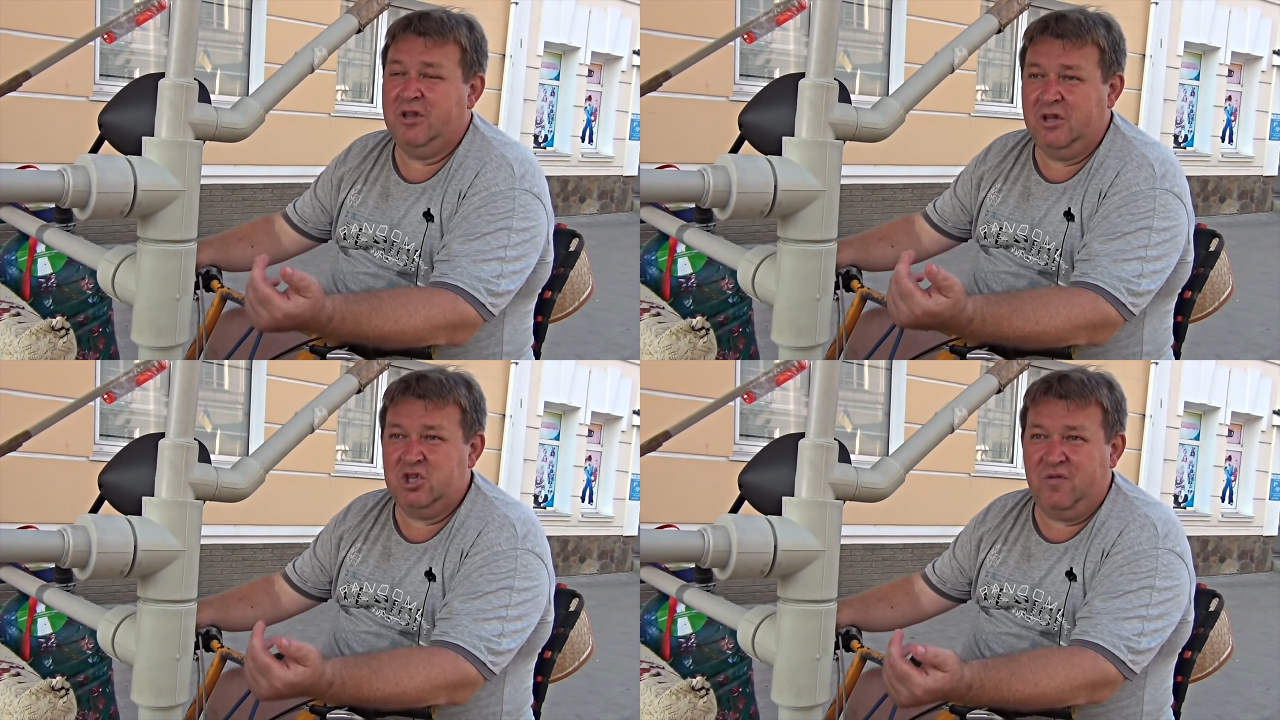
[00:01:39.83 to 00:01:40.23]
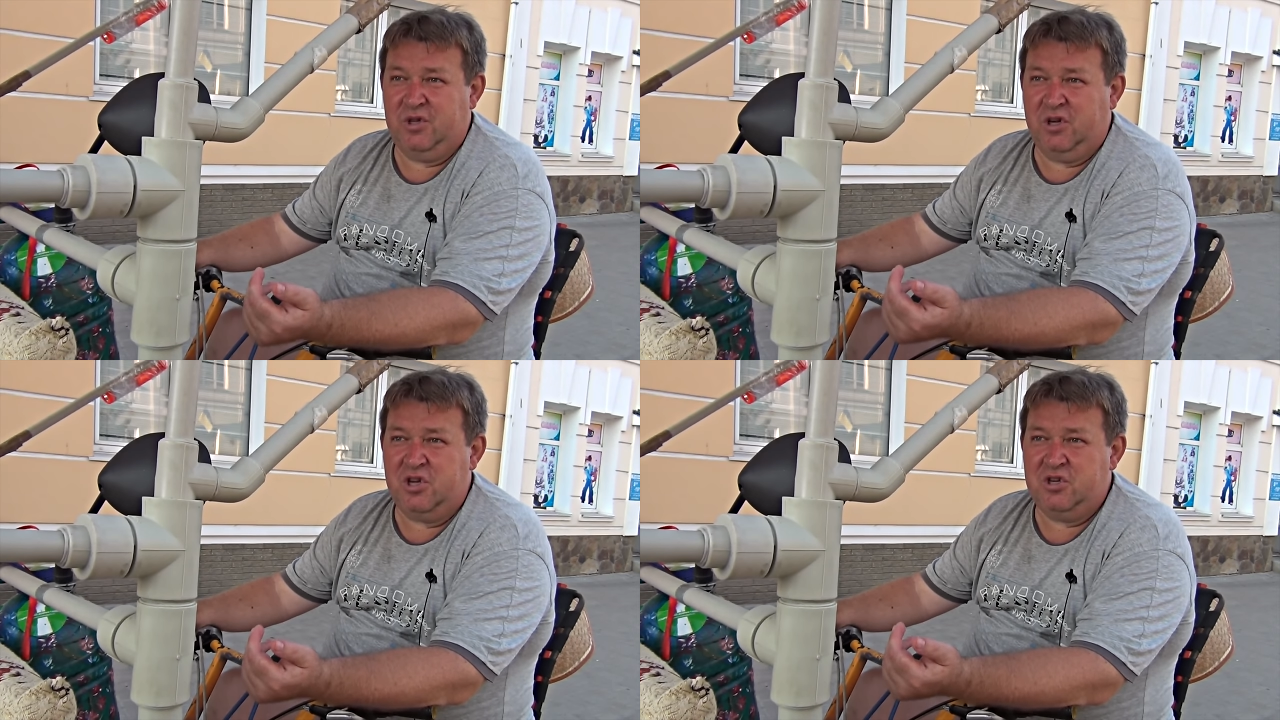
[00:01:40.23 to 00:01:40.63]
наша
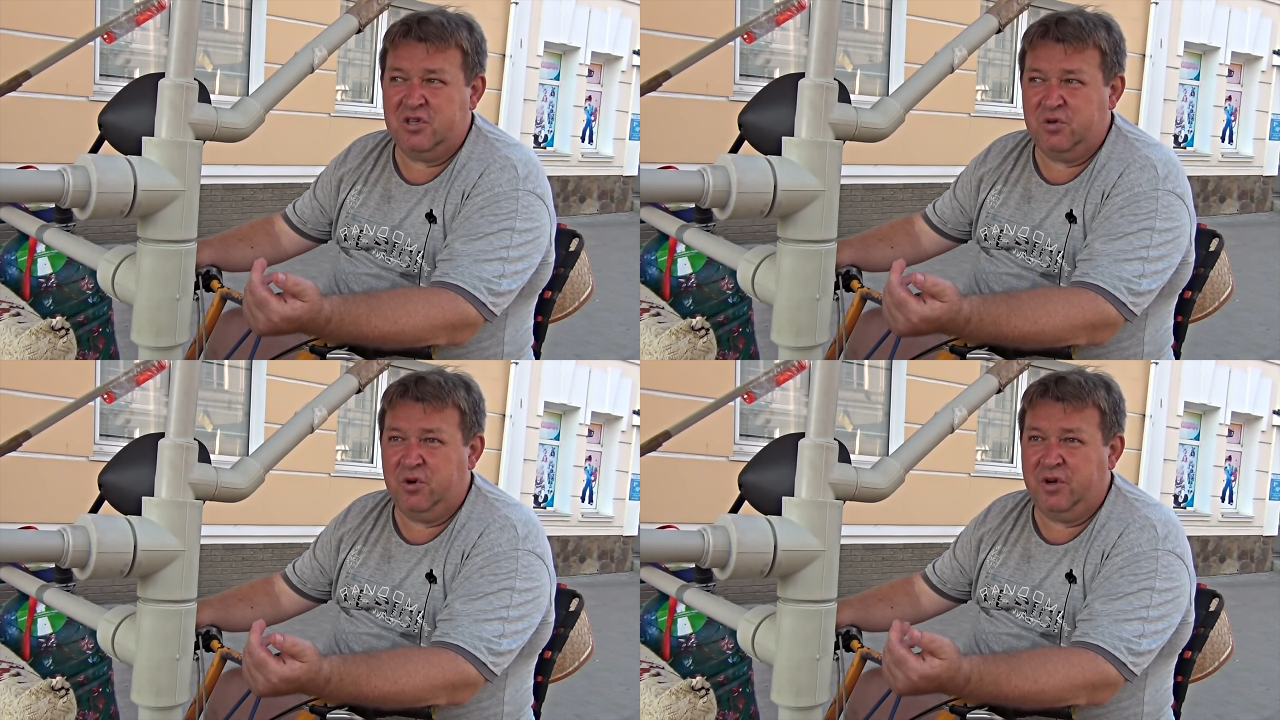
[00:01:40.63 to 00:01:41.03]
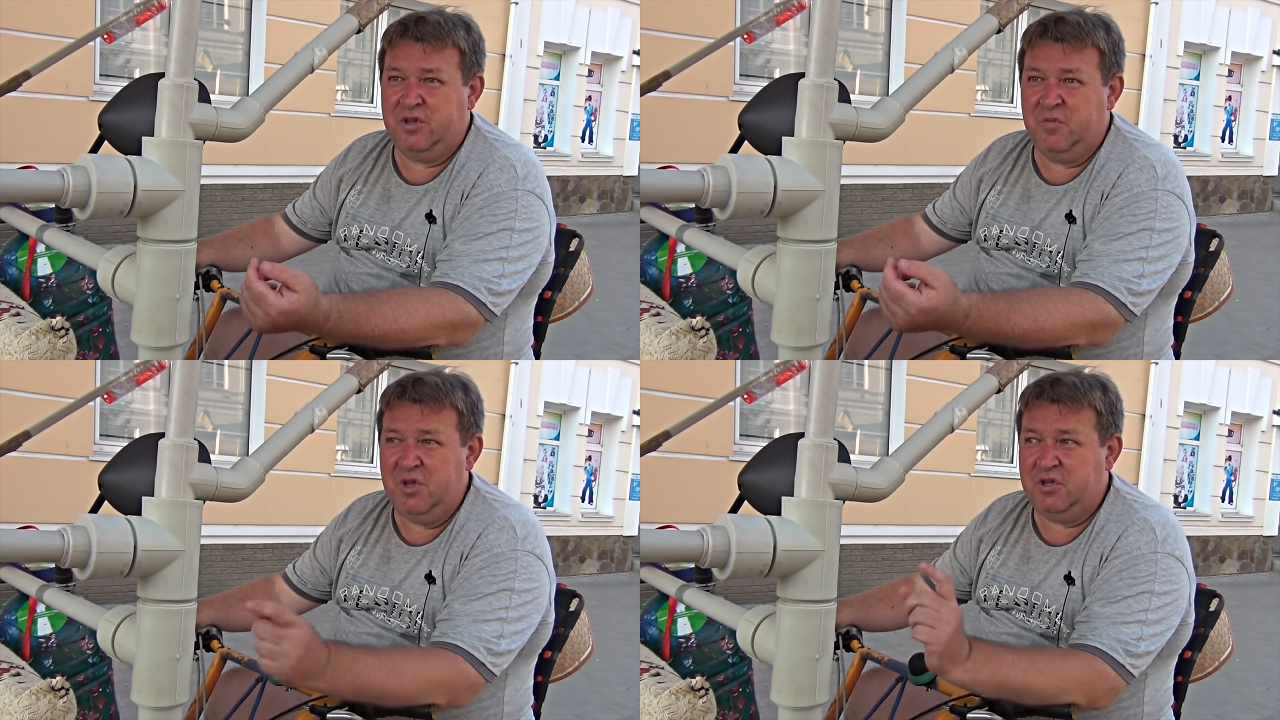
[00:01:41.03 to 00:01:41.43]
водокачка
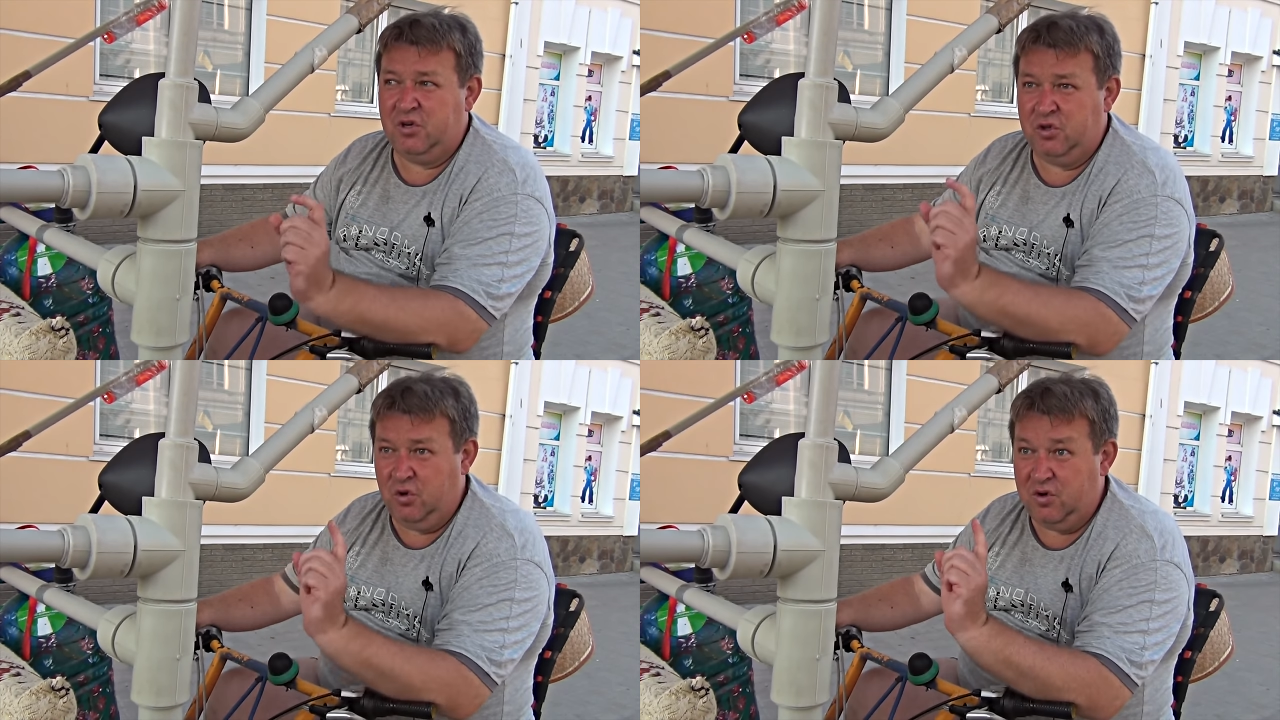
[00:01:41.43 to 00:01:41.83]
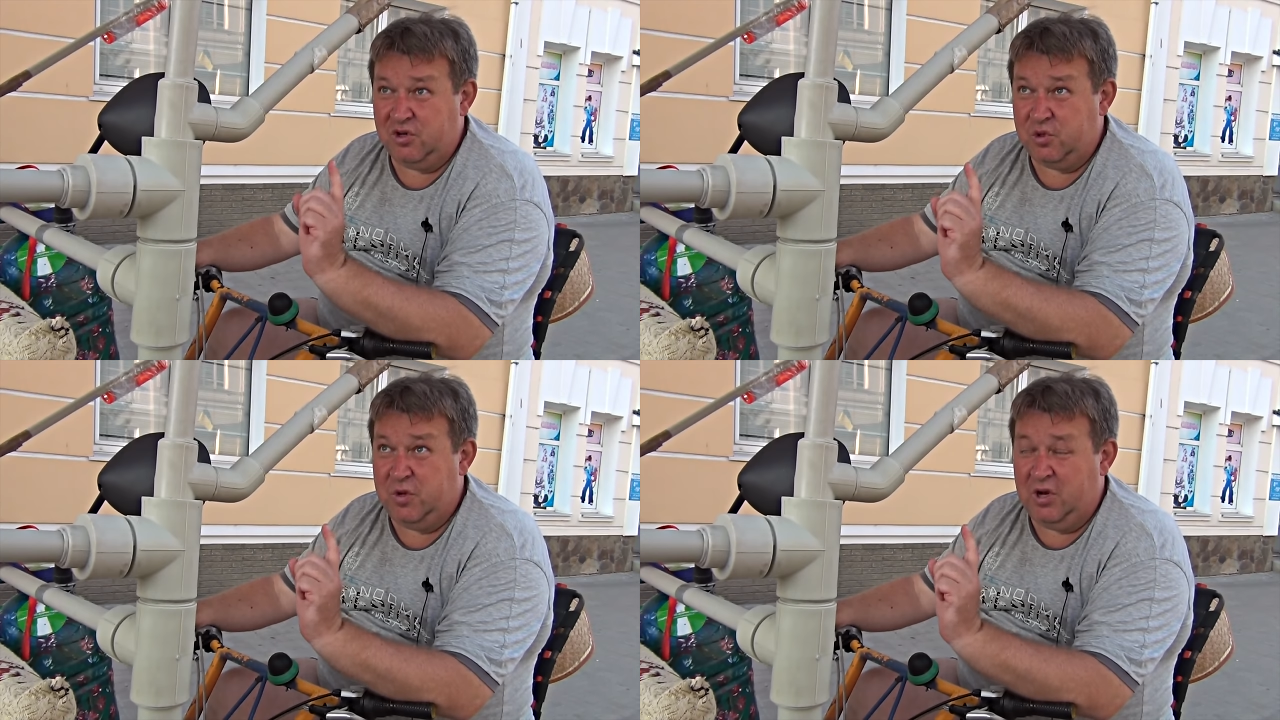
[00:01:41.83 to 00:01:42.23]
41 метр до
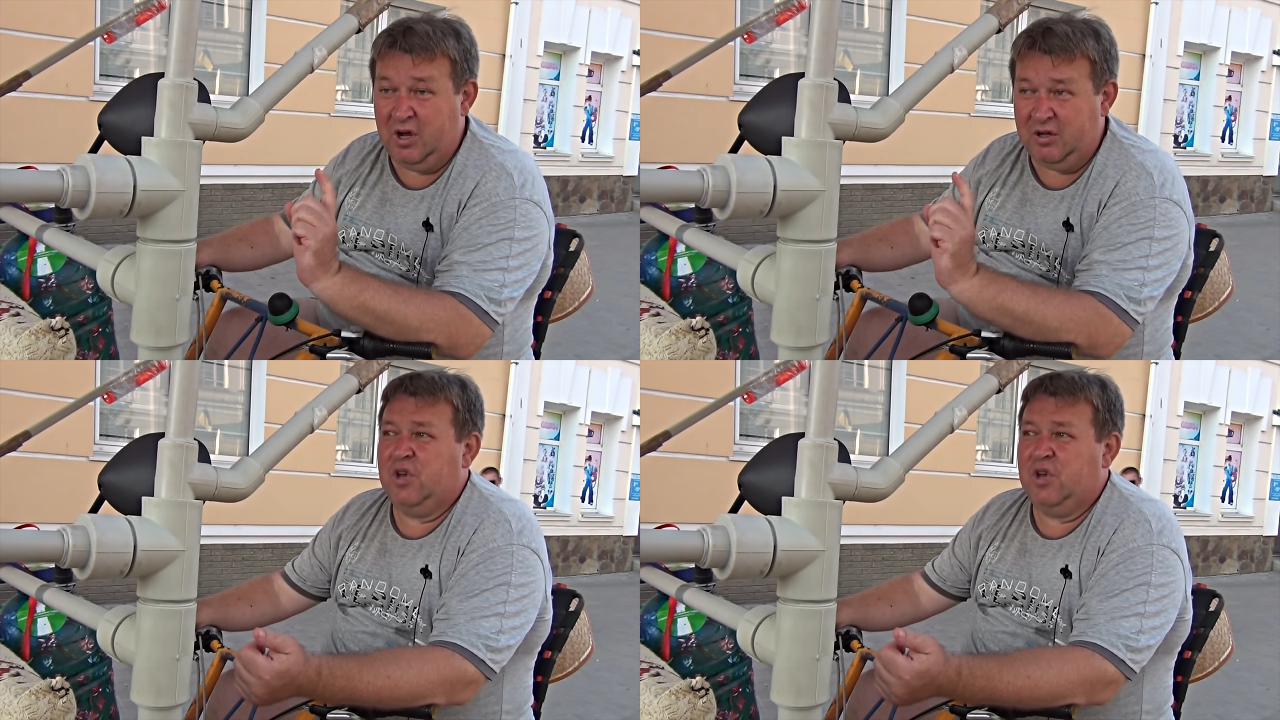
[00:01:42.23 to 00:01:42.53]
шпиля.